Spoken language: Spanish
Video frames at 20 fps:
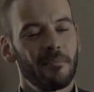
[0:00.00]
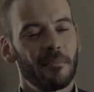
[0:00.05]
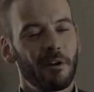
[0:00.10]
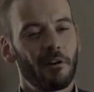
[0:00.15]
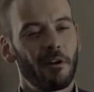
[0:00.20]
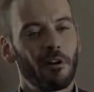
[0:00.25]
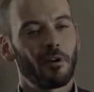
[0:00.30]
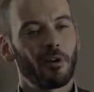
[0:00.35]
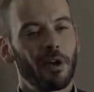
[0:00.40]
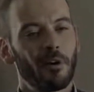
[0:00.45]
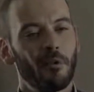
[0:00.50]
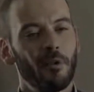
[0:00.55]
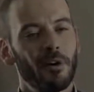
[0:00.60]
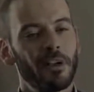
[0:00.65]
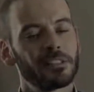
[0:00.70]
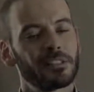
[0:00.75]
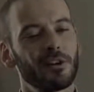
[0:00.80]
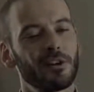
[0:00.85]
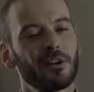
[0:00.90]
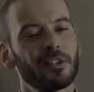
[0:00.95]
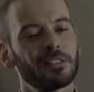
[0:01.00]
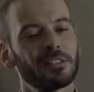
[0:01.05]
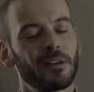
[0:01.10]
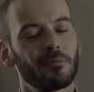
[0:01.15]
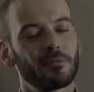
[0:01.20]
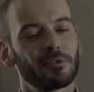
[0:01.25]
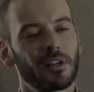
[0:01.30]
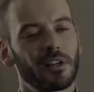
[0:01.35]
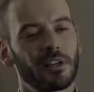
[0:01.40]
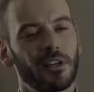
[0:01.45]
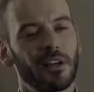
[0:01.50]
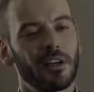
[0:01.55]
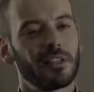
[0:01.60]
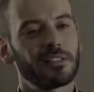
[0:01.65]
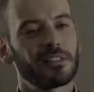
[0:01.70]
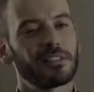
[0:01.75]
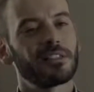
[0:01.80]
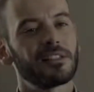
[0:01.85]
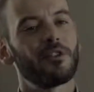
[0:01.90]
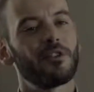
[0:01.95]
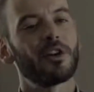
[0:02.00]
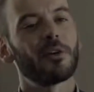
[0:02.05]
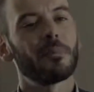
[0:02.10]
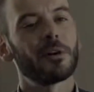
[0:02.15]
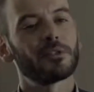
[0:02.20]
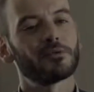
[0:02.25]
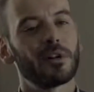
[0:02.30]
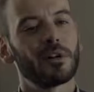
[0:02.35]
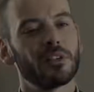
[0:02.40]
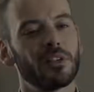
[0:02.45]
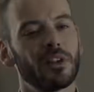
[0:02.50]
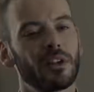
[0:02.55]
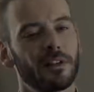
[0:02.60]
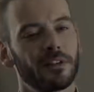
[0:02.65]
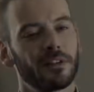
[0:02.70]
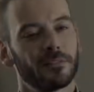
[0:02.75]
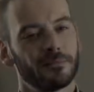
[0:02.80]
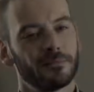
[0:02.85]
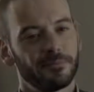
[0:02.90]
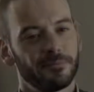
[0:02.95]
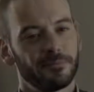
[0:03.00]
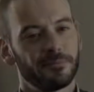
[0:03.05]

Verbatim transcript: Pero a lo que voy es que hoy estamos aquí gracias a lo que pasó ayer.